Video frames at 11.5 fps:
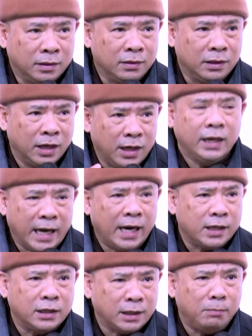Nhất là
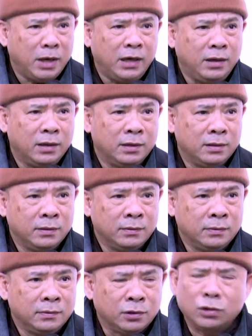nhà cửa tâm linh,
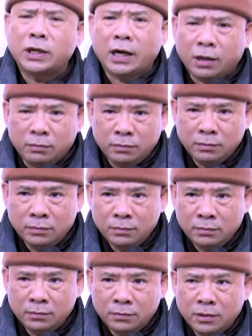có sạch không?
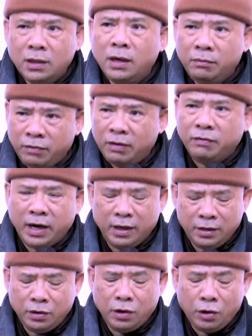Cho nên vì
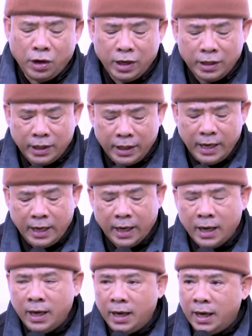vậy, đòi hỏi ở nơi đây
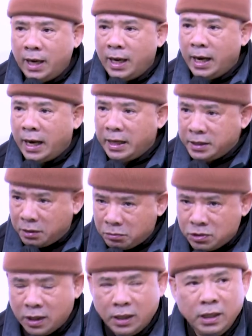là hãy
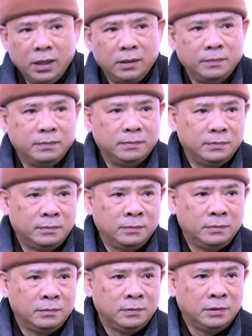trong sạch đi.
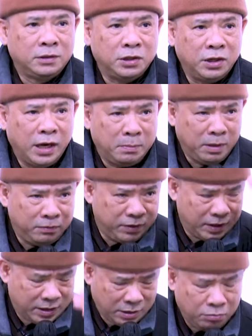Trước hết mình
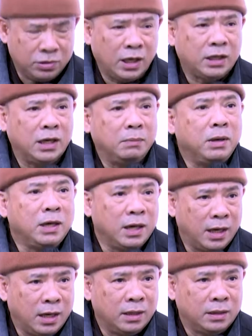phải trong sạch chính mình cái đó.